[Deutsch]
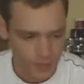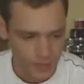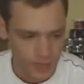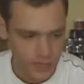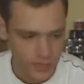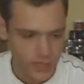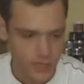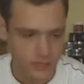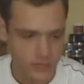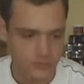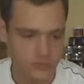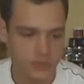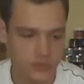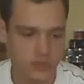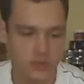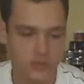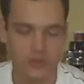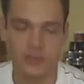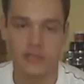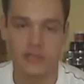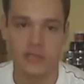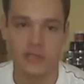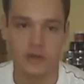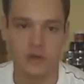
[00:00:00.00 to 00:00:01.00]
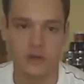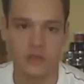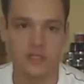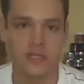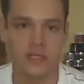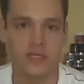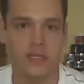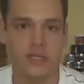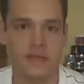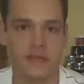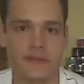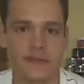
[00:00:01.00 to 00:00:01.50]
Gerade für die Leute, die auch die
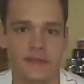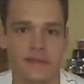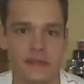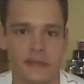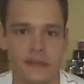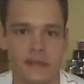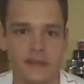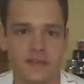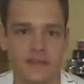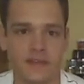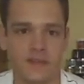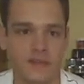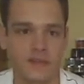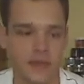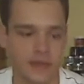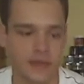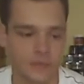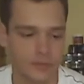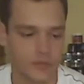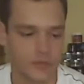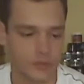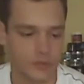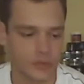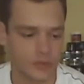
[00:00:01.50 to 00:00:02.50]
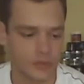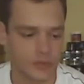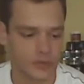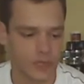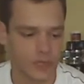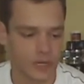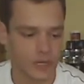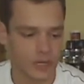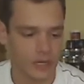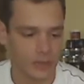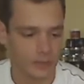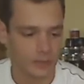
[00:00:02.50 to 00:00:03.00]
ganzen anderen Sapphire-Produkte
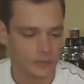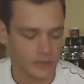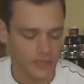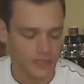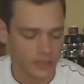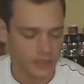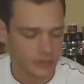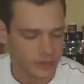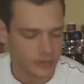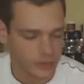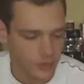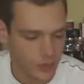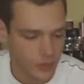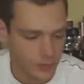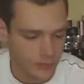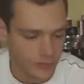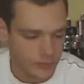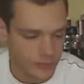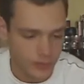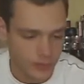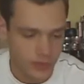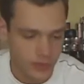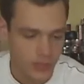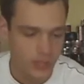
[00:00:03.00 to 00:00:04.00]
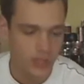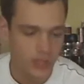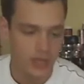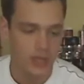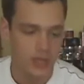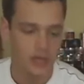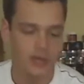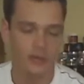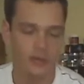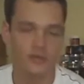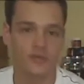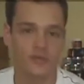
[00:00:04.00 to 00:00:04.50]
haben, die anderen Köpfe.
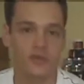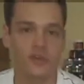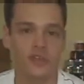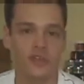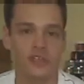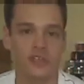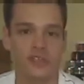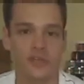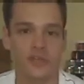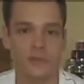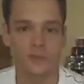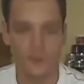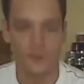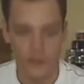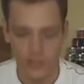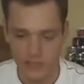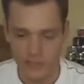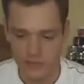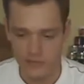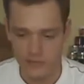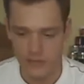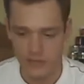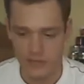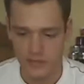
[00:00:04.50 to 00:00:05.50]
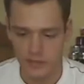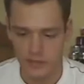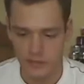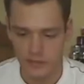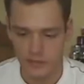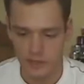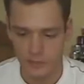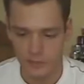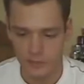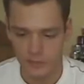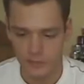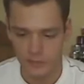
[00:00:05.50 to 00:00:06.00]
Das ist wirklich ein empfehlenswerter
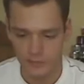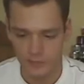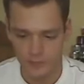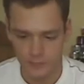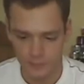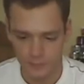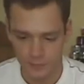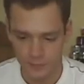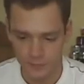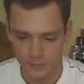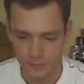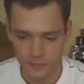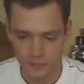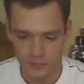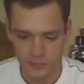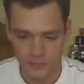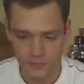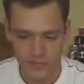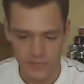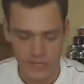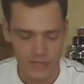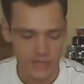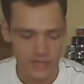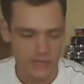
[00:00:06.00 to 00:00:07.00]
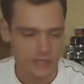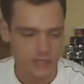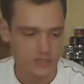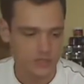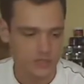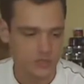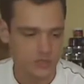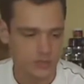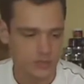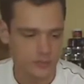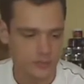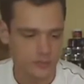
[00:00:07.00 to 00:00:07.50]
Kopf. Kann ich
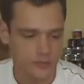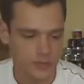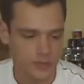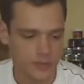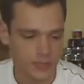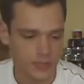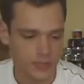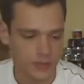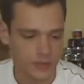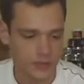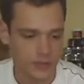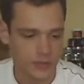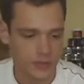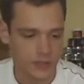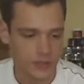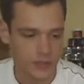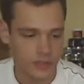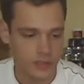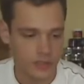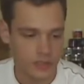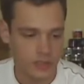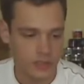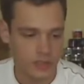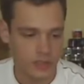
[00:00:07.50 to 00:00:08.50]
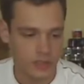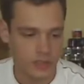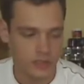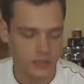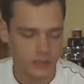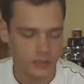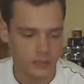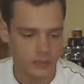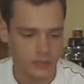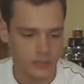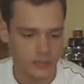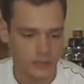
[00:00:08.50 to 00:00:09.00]
nur empfehlen.
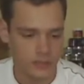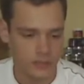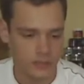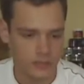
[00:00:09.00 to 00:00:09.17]
Ähm,